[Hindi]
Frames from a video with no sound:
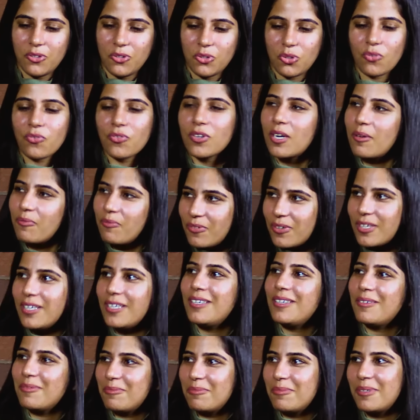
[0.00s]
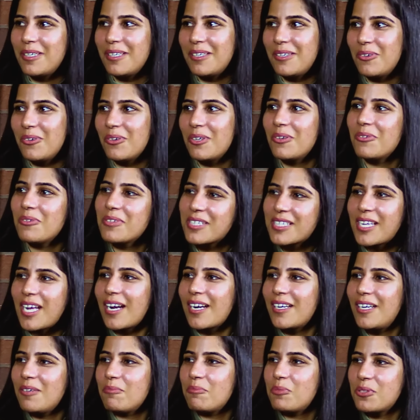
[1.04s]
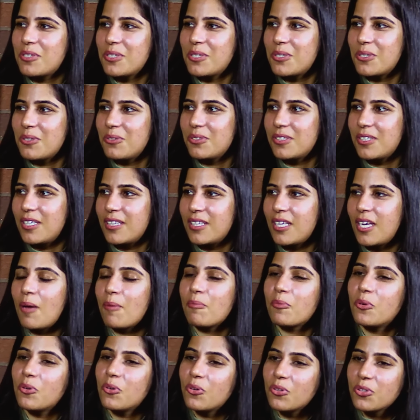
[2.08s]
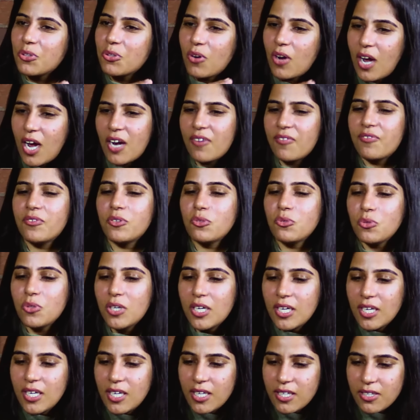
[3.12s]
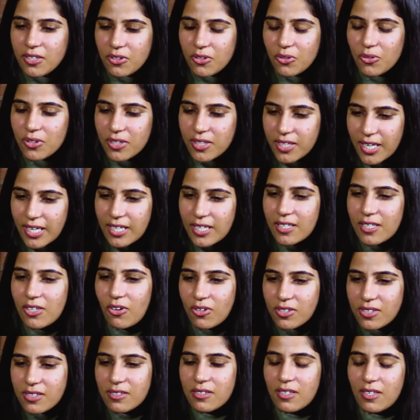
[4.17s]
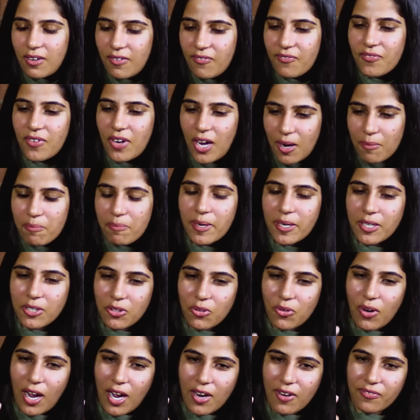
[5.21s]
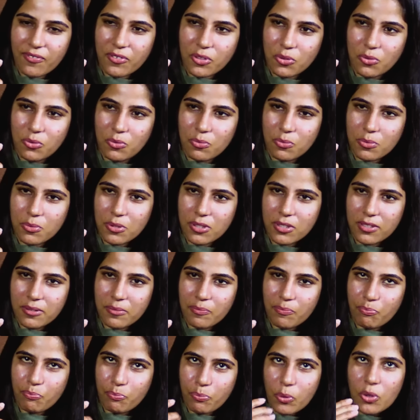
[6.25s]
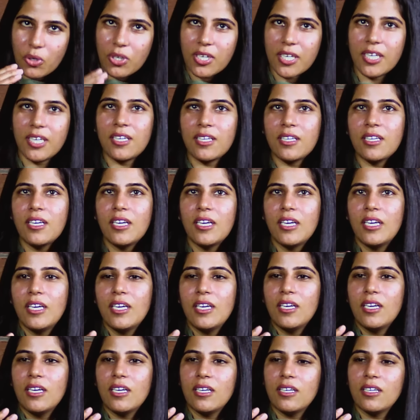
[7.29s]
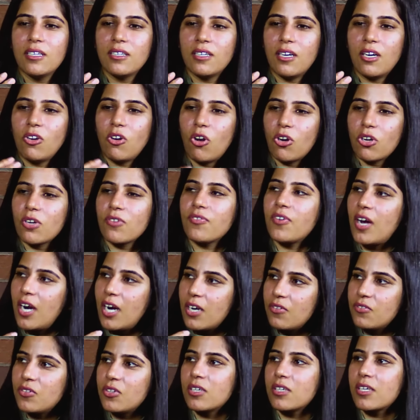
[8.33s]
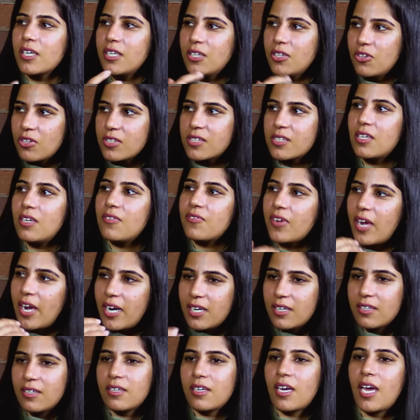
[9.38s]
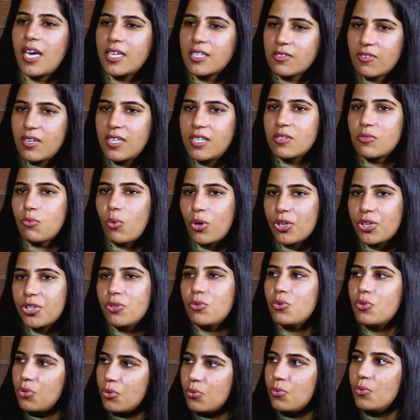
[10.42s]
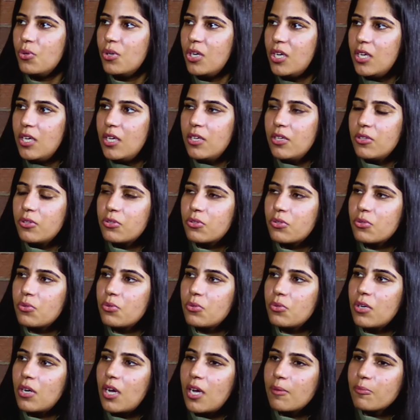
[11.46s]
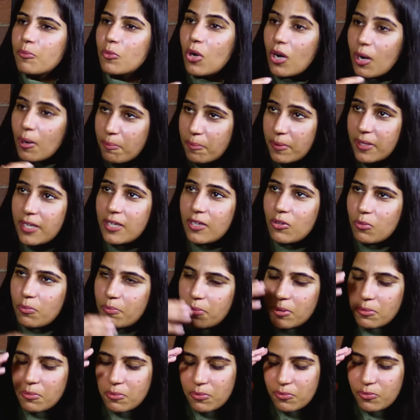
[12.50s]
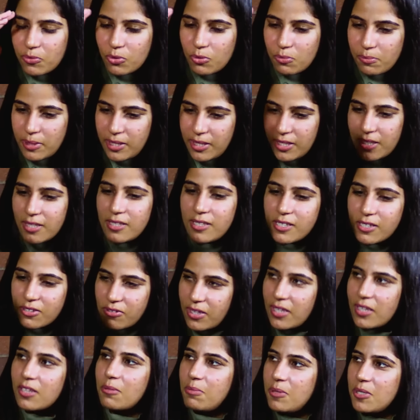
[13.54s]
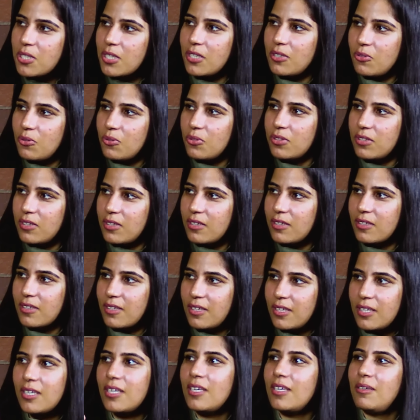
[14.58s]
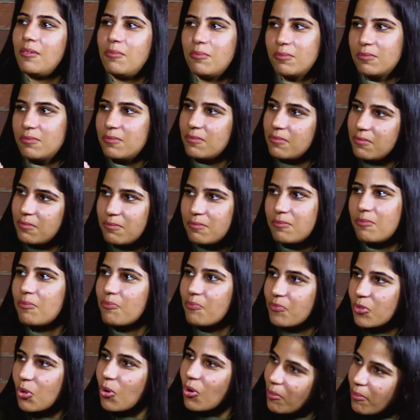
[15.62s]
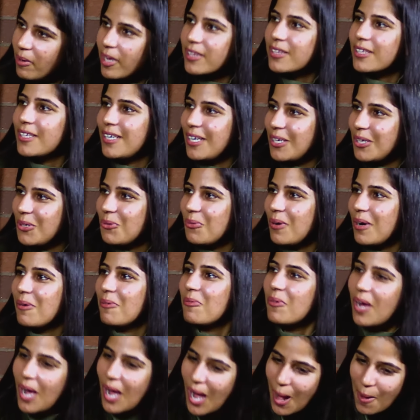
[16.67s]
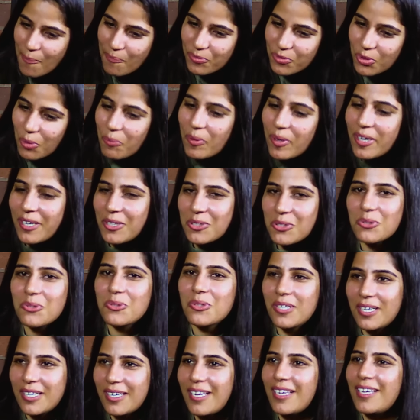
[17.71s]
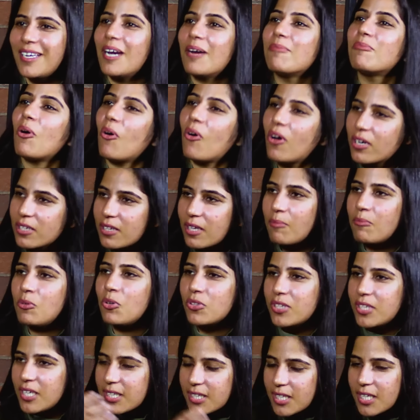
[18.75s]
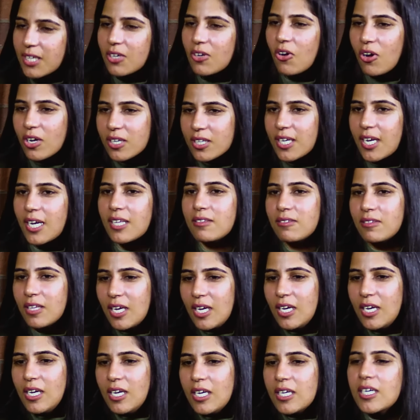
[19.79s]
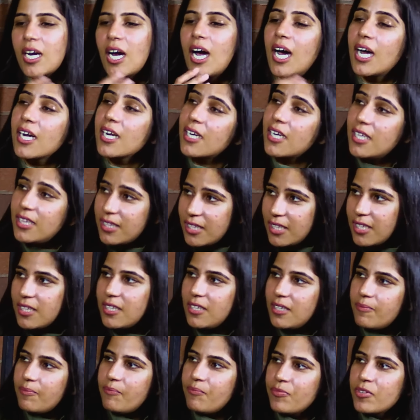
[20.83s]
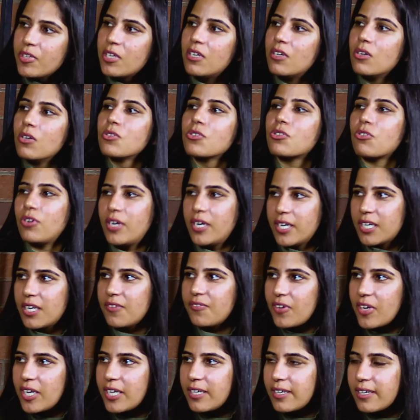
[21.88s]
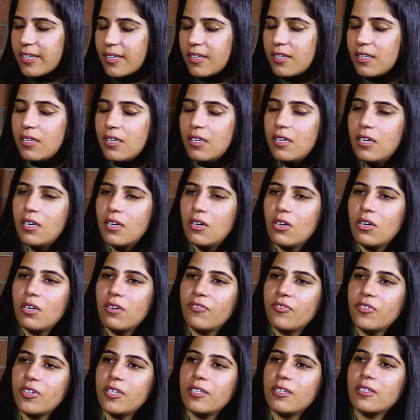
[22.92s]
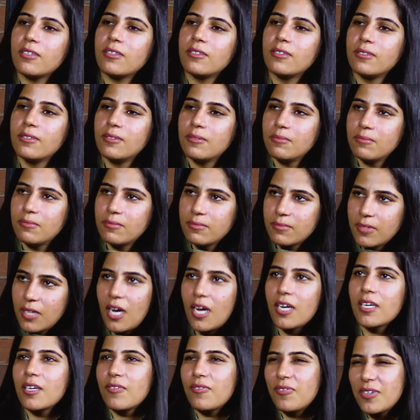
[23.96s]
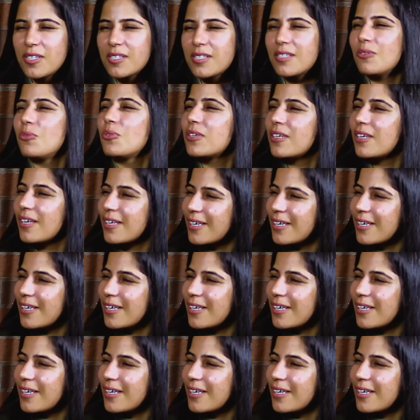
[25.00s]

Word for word: तो फिर आप वहीं पड़े रहोगे ना स्टैगनेंट पोजीशन हो जाती है आपको यू हैव टू यू नो गेट योरसेल्फ अप एंड यू हैव टू पुट इन uh, a lot of hard work in yeah. yourself and as well as what you do right. तो आपको अपने ऊपर वो मेंटल स्ट्रेंथ भी चाहिए होती है कि नहीं कोई बात नहीं नहीं right, हुआ अब तो पढ़ना शुरू करना ही अब और हम लोग देखते हैं कि और क्या कहाँ गलती थी उसको रेक्टिफाई करना और फिर uh, आगे फिर से उठ के